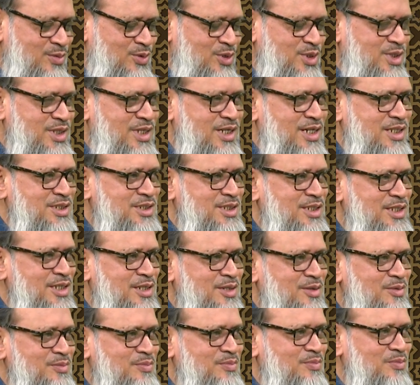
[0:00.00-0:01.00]

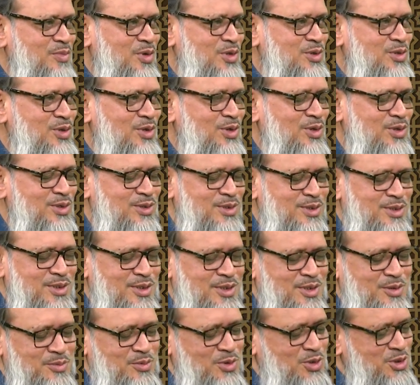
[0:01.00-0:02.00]
ঐতিহাসিক বদর
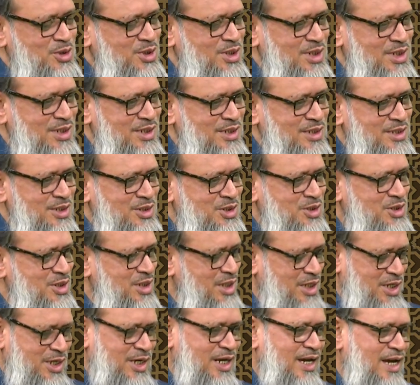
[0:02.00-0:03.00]
দিবসের
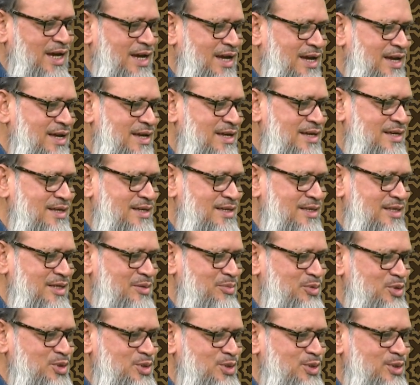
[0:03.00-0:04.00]
শিক্ষা
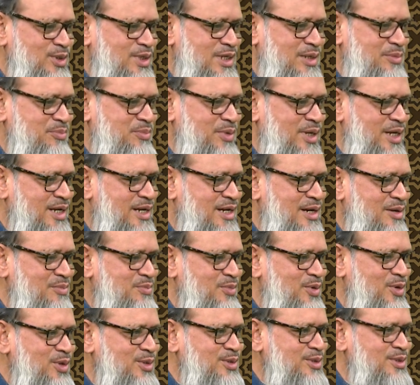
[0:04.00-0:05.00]
এ প্রসঙ্গে
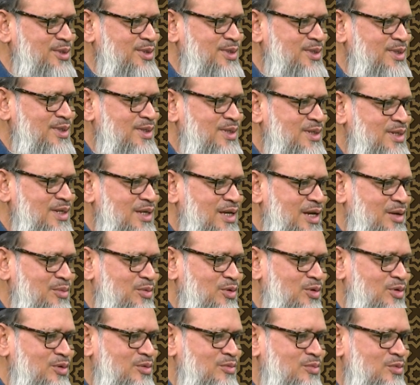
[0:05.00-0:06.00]
প্রেক্ষাপট
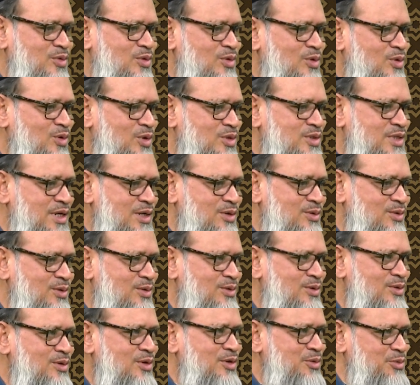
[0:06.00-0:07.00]
এবং মূল
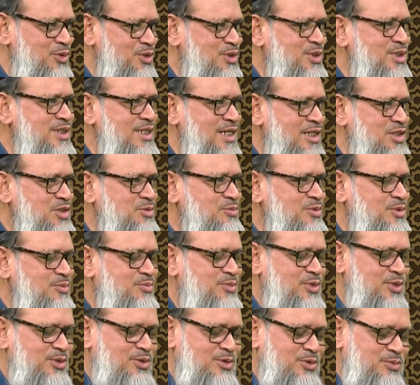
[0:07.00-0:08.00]
কথাগুলো অবশ্যই আসবে
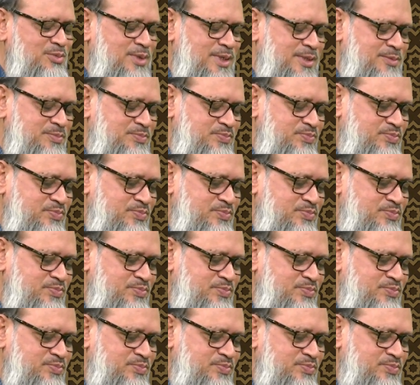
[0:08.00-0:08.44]
প্রথমে